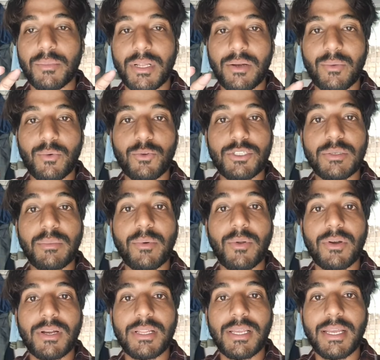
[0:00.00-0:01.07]
मतलब गुरुजी
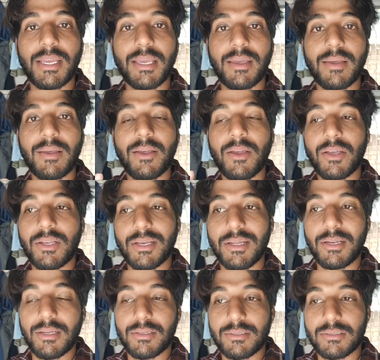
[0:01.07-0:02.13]
बोल रहे थे कि
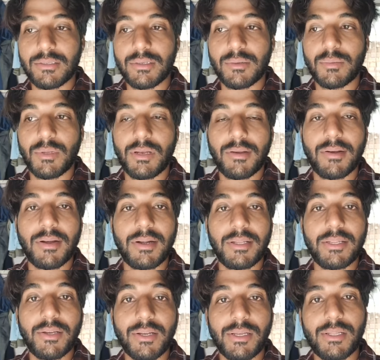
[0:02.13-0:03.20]
यार ये इसके मतलब
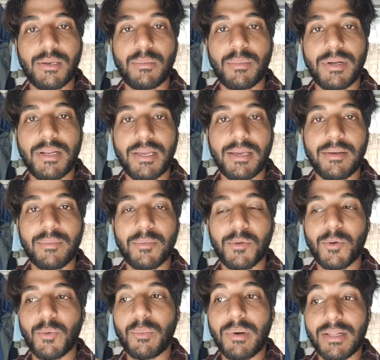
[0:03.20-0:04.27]
घड़ी देखी इतनी बड़ी है
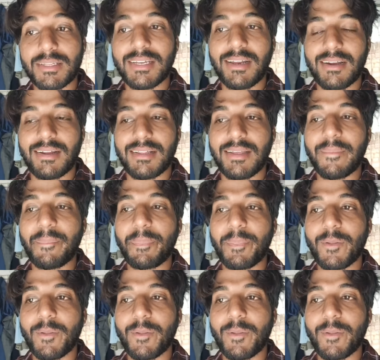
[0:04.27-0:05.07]
वो बात कर रहे थे